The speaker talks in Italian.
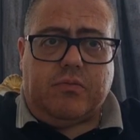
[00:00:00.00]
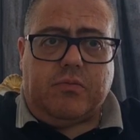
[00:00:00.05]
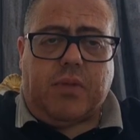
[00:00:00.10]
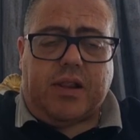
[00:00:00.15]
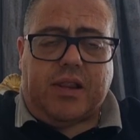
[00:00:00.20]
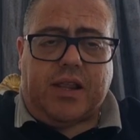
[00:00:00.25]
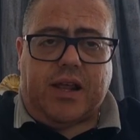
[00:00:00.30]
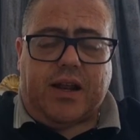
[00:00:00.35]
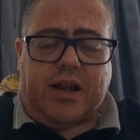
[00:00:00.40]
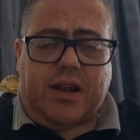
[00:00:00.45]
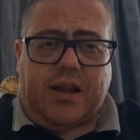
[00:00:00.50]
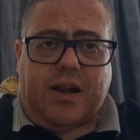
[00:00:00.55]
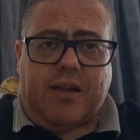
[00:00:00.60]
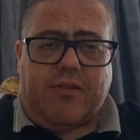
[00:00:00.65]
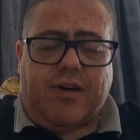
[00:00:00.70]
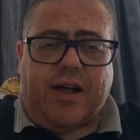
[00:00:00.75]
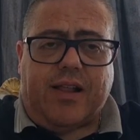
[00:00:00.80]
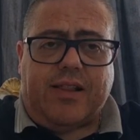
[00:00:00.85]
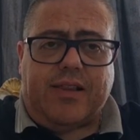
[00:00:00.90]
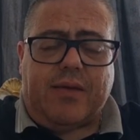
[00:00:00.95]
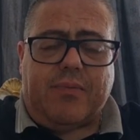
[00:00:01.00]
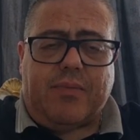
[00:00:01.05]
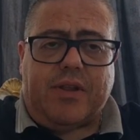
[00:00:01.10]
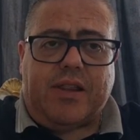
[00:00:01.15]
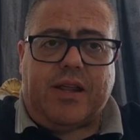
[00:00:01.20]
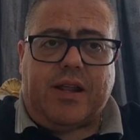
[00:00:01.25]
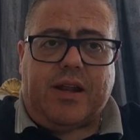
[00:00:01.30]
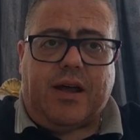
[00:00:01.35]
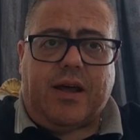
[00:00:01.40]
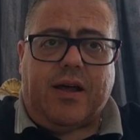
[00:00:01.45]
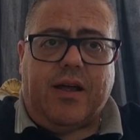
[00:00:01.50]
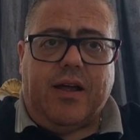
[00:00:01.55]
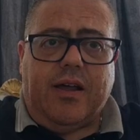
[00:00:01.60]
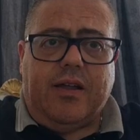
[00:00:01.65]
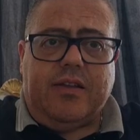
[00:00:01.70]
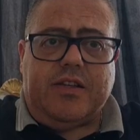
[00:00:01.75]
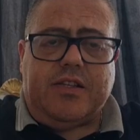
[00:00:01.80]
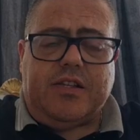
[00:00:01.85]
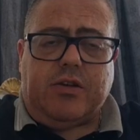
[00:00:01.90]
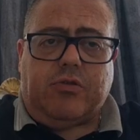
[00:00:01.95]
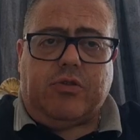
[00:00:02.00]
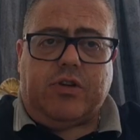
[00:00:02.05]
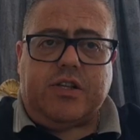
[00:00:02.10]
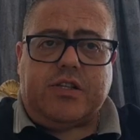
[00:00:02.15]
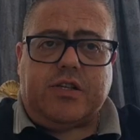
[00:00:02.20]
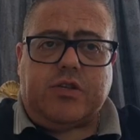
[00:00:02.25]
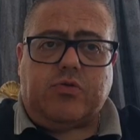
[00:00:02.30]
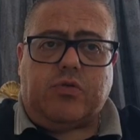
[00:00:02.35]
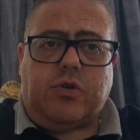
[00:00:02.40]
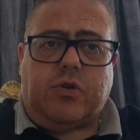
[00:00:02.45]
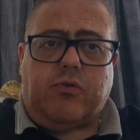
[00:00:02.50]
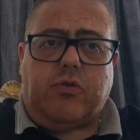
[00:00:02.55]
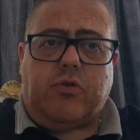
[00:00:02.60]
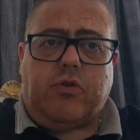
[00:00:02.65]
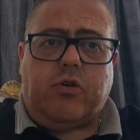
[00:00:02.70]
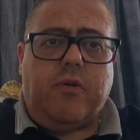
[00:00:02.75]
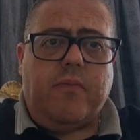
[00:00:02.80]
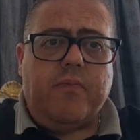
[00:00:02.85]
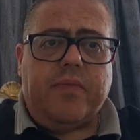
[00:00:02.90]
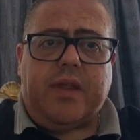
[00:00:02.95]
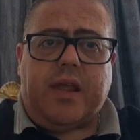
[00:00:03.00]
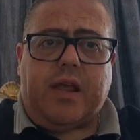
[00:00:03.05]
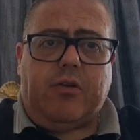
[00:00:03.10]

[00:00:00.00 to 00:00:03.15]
in materia rilevante, in materia di sicurezza sul lavoro,